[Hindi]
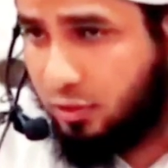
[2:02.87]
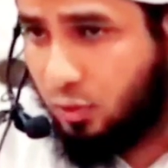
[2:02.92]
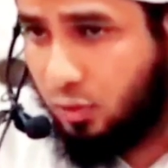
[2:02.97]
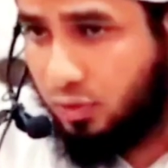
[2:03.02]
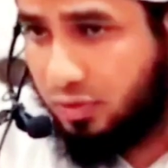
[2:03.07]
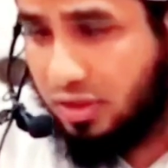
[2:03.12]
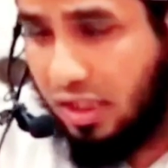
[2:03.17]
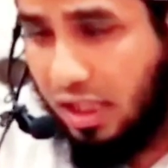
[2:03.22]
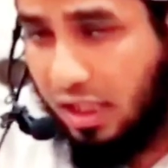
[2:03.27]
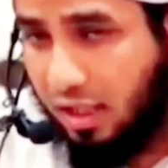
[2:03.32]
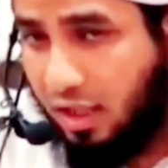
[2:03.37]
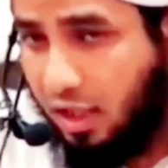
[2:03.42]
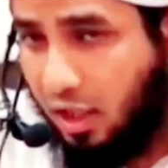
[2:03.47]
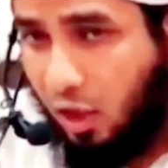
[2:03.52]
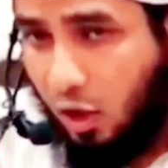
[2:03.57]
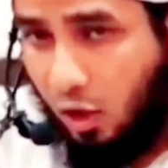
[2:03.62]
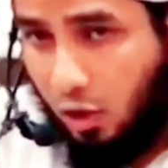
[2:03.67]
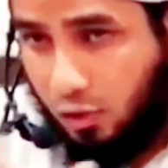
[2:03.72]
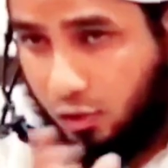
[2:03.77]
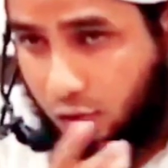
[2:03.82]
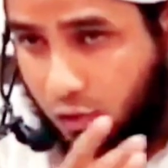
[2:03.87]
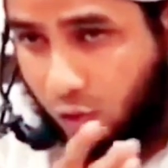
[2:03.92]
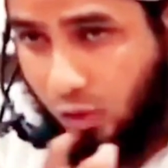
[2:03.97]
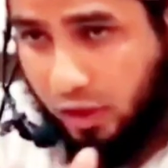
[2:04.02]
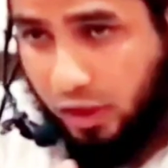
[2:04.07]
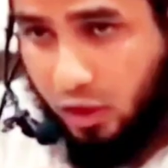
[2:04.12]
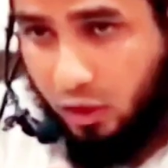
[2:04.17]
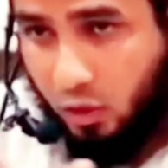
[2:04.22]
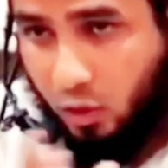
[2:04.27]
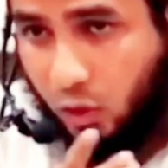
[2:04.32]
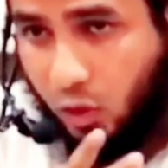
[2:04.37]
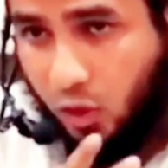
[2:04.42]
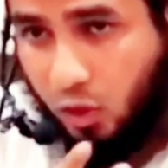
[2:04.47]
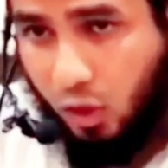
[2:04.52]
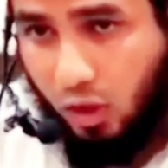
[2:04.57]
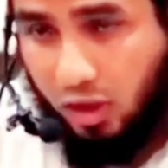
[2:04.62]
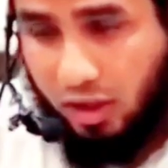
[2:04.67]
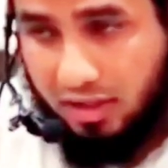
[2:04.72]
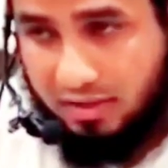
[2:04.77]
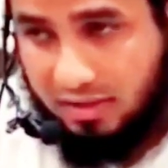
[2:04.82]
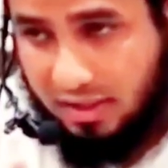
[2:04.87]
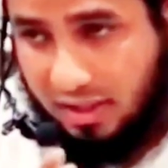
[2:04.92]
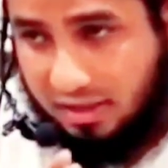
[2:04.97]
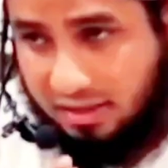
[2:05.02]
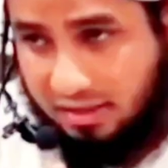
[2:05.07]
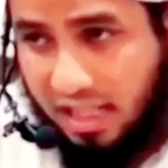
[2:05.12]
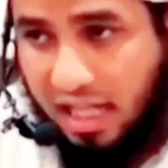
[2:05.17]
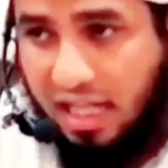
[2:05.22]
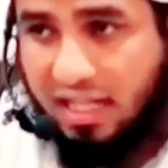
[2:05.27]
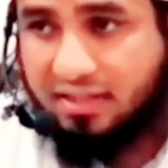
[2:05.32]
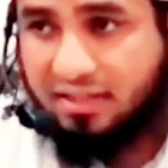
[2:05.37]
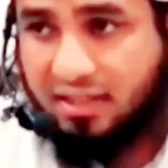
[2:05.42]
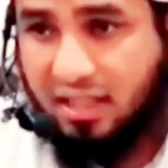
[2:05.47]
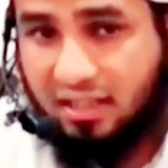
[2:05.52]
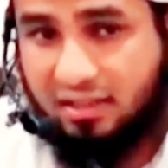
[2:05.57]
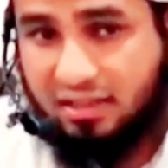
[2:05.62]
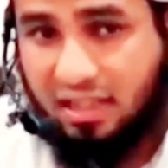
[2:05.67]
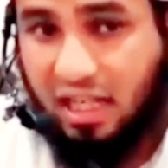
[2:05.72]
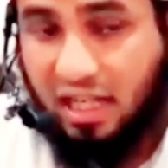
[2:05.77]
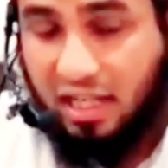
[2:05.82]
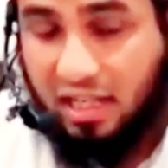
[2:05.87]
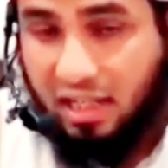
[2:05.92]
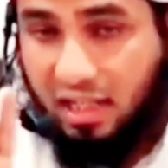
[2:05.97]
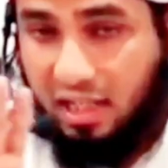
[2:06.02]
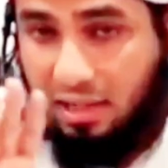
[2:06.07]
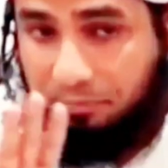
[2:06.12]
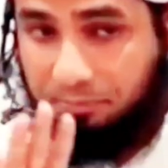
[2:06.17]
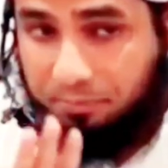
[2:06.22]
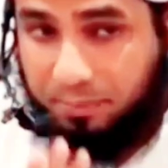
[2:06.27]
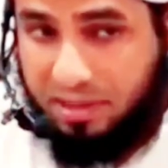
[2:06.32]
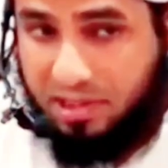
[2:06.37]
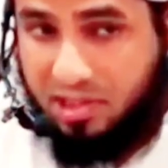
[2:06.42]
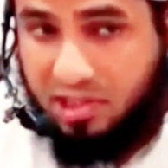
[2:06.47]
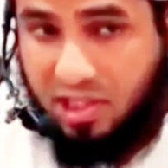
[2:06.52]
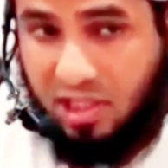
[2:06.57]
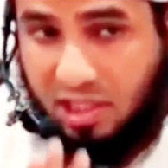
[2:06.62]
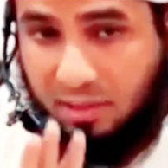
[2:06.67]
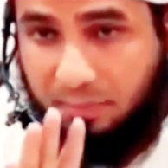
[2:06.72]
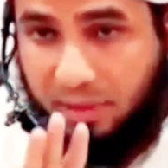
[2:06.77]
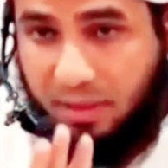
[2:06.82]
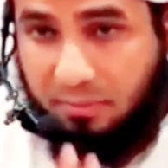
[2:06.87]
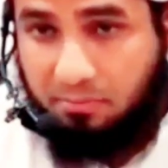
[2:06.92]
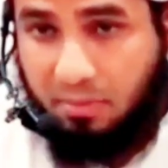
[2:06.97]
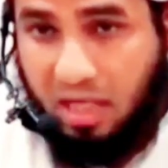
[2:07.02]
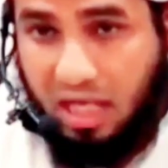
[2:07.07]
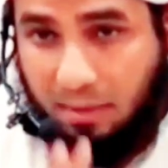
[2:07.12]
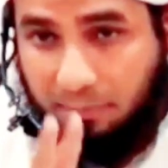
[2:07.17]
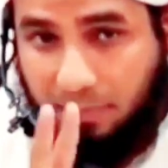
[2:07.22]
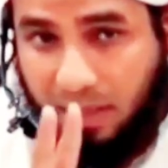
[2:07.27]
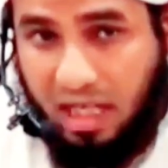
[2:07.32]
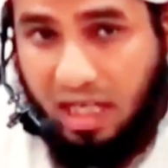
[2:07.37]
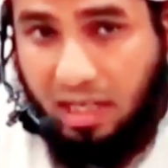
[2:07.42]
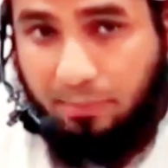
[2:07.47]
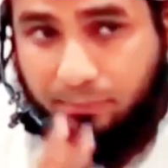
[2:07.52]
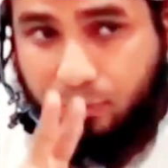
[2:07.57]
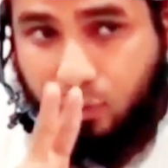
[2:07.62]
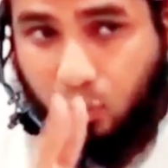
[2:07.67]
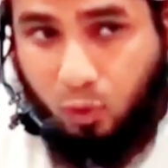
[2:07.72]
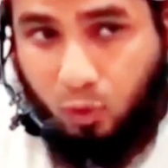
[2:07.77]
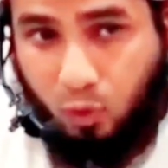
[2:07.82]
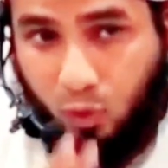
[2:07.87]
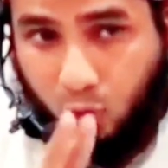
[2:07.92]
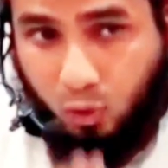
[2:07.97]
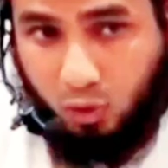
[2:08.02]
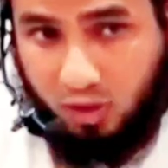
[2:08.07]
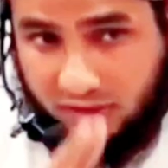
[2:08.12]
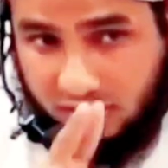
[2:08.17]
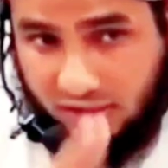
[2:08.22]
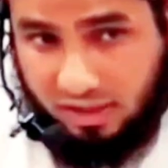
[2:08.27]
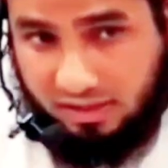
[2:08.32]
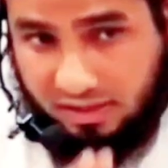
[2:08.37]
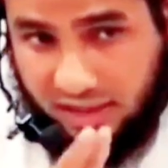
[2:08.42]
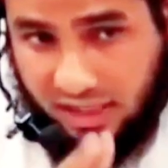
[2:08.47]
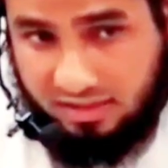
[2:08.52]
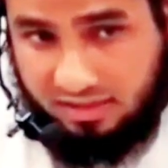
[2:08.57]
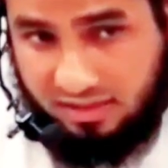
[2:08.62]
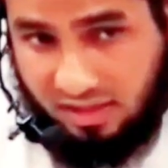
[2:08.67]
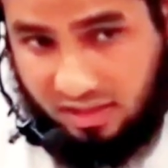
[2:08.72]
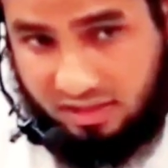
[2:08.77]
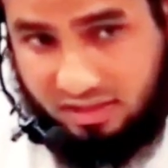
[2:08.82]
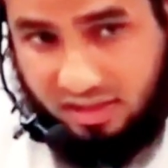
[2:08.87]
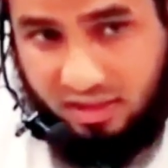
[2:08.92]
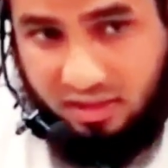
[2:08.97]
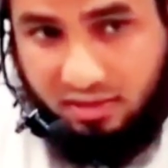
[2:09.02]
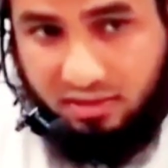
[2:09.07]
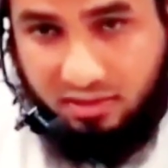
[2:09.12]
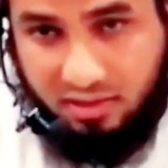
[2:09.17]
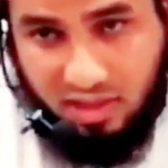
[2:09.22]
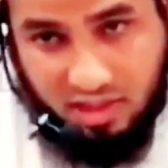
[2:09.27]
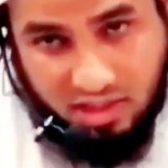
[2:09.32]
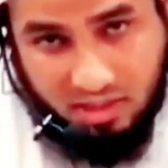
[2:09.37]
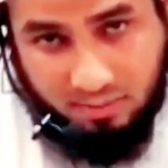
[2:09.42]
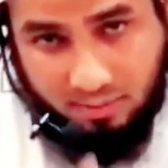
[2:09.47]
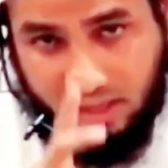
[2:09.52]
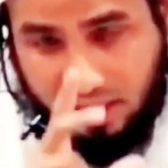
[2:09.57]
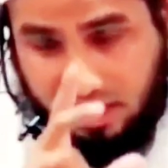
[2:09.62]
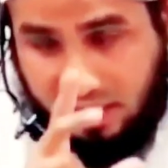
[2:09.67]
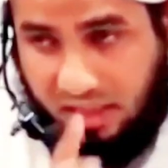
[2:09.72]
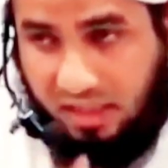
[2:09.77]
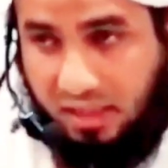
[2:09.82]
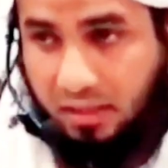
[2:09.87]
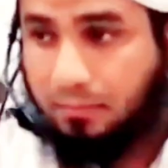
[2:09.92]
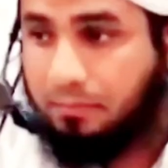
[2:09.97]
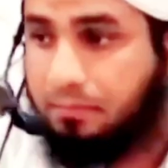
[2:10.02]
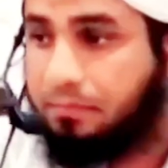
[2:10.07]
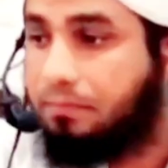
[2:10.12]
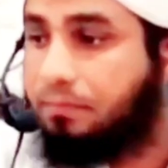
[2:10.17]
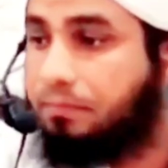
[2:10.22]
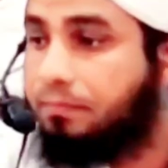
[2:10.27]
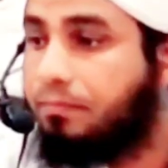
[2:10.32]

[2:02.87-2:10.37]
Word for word: से नहीं सुनता और उसको इग्नोर और नज़रअंदाज करता है बच्चे भी माँ बाप दोनों को नज़रअंदाज करते हैं तजर्बा कर लें